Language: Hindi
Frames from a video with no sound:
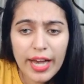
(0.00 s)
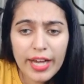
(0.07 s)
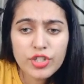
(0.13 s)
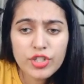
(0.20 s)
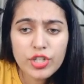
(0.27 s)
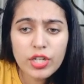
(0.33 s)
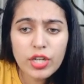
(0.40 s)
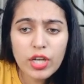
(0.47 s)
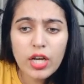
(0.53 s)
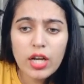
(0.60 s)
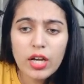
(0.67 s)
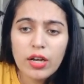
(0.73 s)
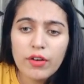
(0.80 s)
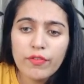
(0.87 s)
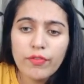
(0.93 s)
एच
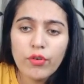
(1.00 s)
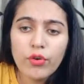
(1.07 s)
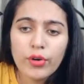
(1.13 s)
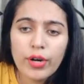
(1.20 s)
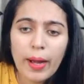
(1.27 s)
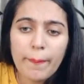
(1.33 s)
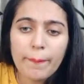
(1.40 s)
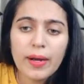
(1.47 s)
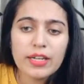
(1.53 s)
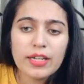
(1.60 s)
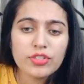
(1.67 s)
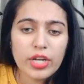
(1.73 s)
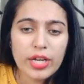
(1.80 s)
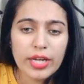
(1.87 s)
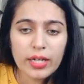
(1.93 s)
फोर आपका
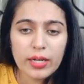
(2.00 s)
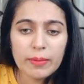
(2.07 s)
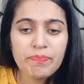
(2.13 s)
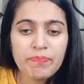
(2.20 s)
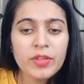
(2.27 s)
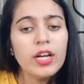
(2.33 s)
आ जाएगा